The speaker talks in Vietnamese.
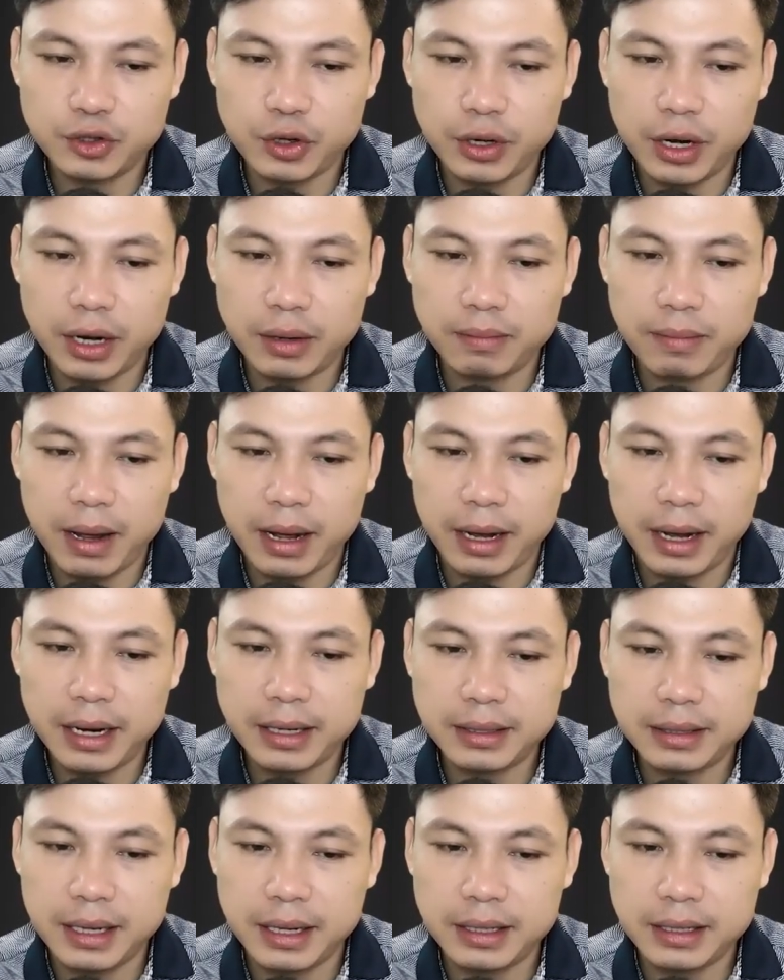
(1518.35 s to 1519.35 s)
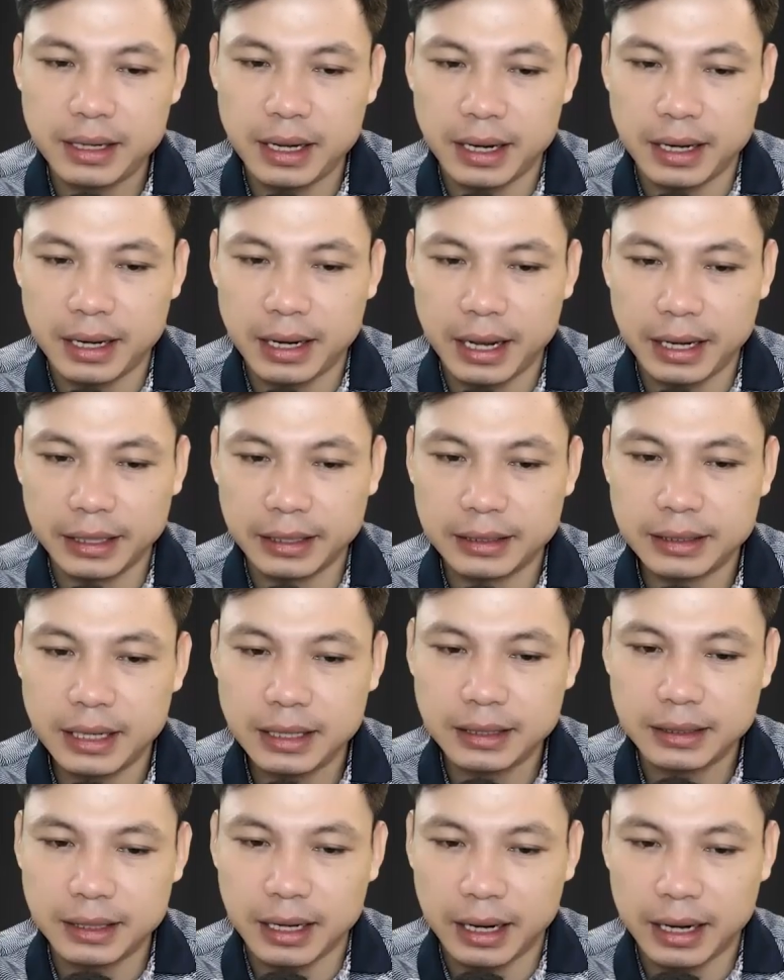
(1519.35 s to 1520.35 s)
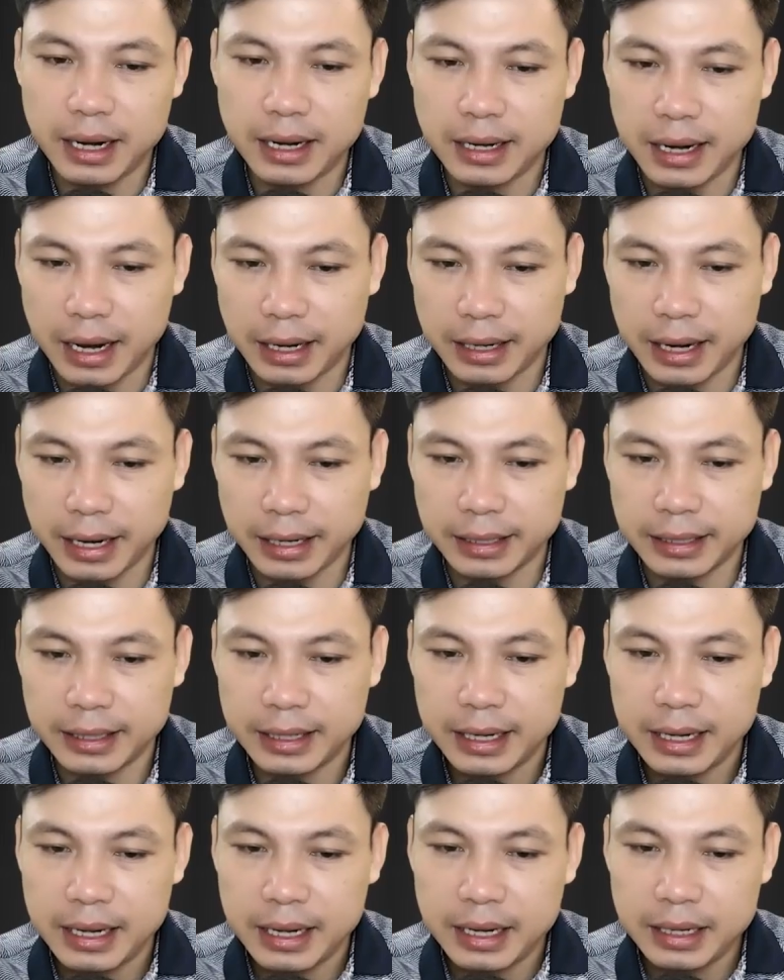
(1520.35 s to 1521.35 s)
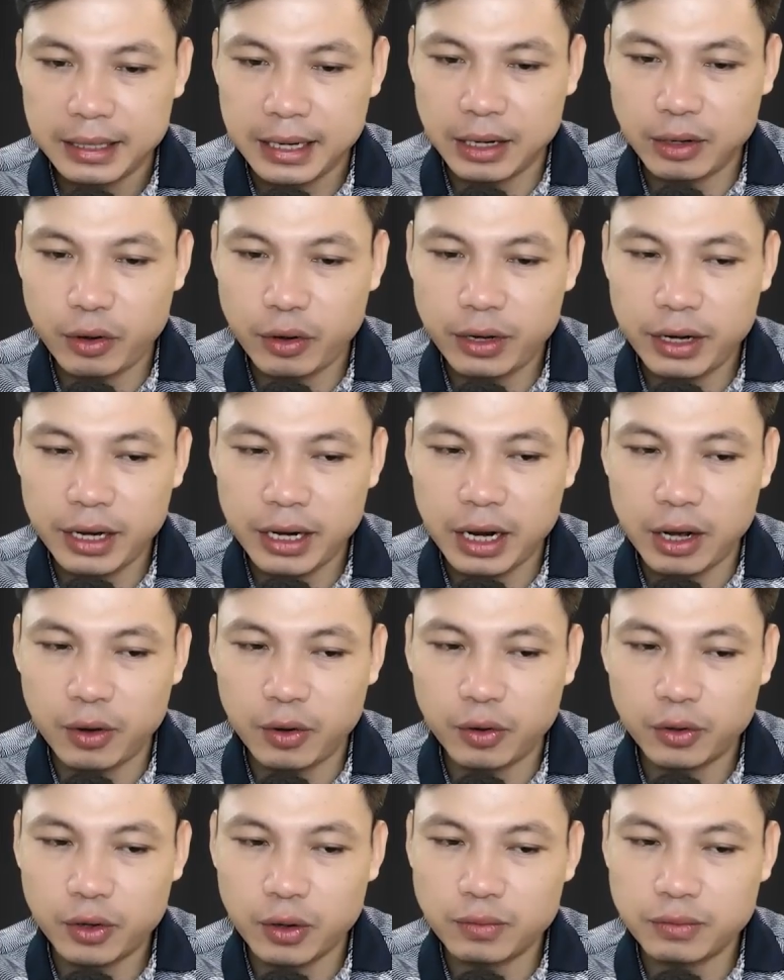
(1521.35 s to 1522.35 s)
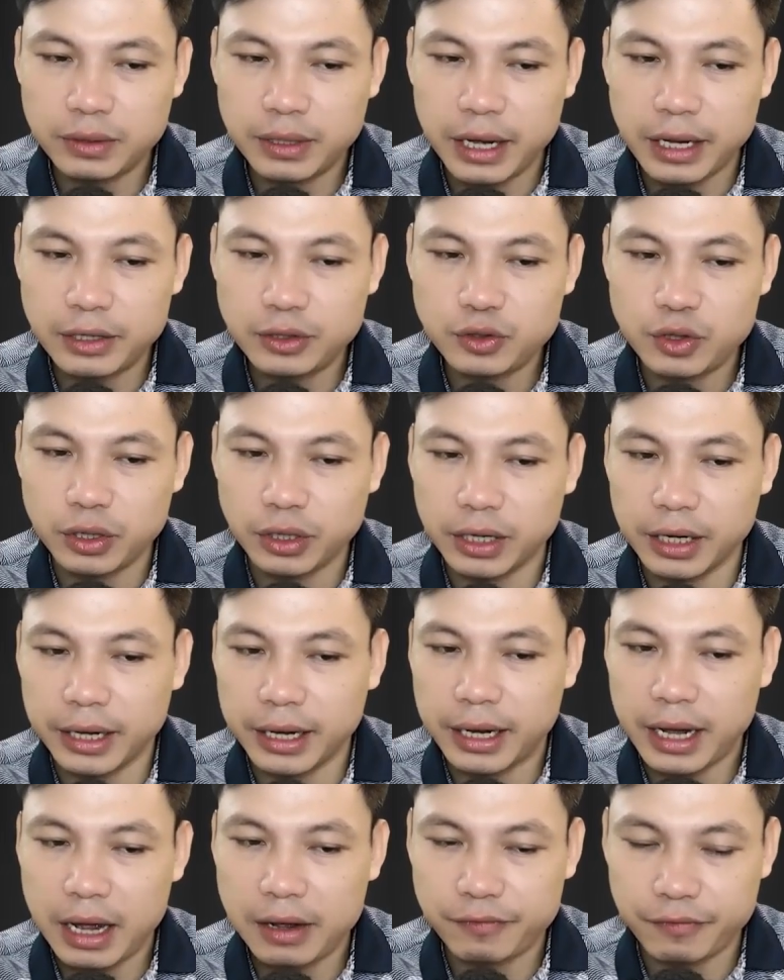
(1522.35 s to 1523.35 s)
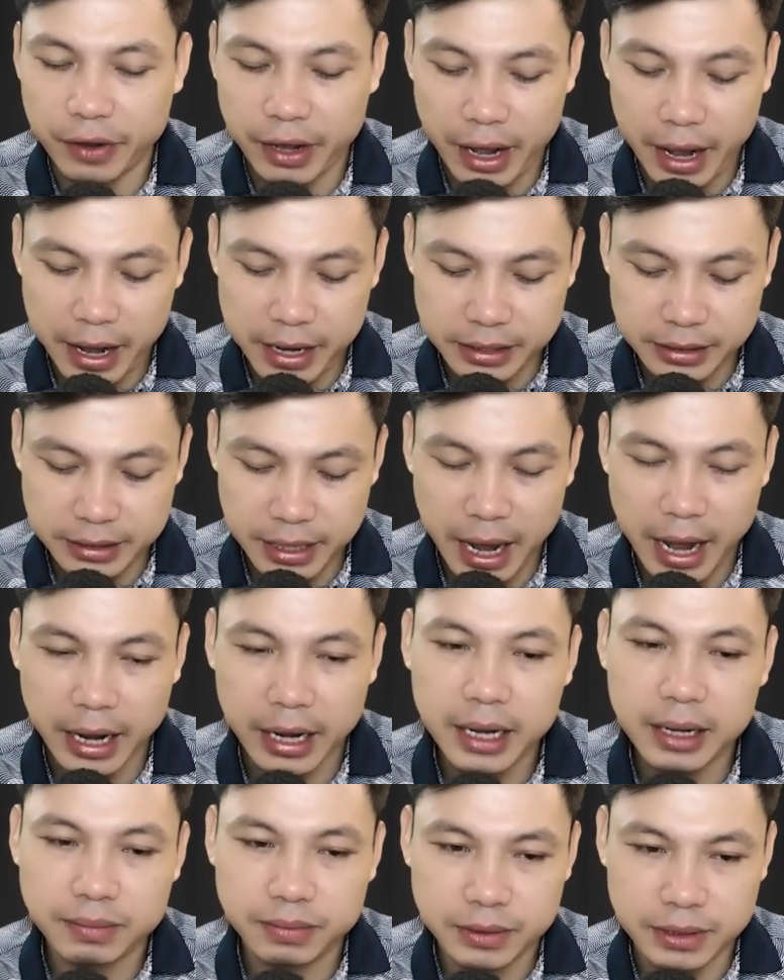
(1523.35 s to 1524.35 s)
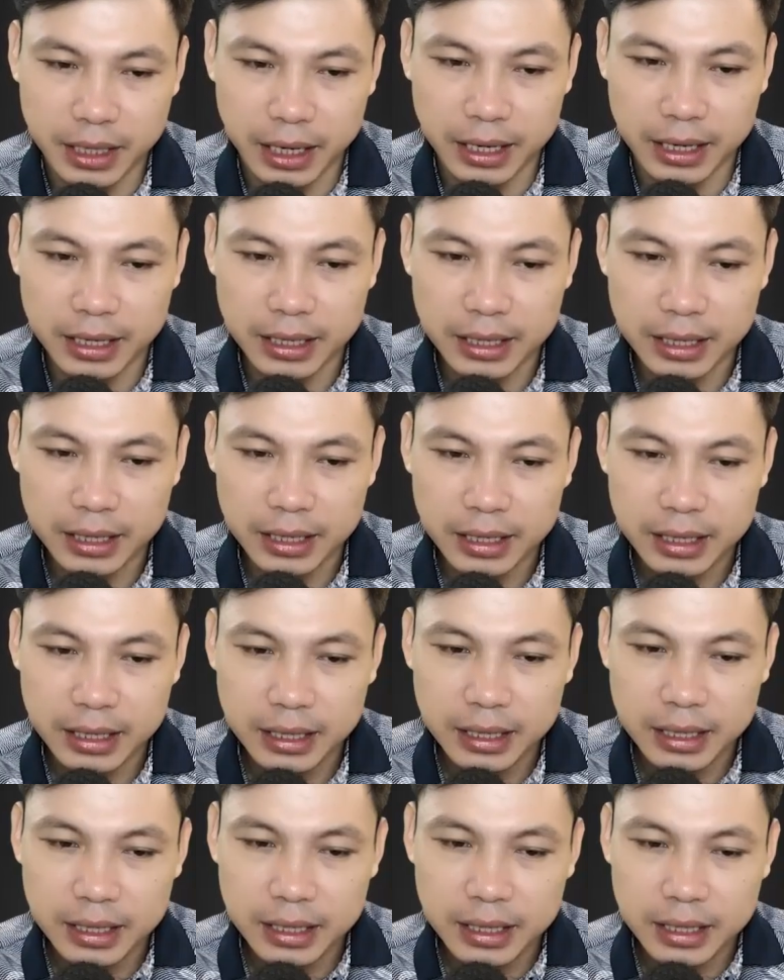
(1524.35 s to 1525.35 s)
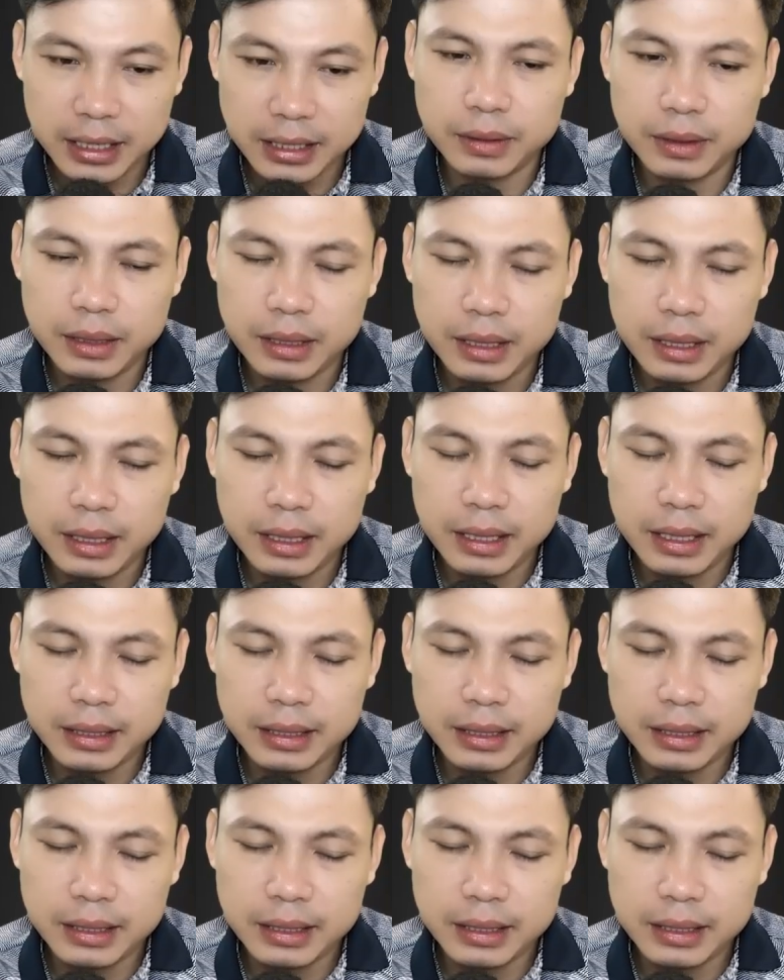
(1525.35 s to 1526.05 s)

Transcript: Mà kể cho hắn sốt ruột nhiều lần thúc giục, Lão Hoàng vẫn chỉ cười rồi đáp: "Chưa đến lúc đâu, mày còn non và xanh lắm."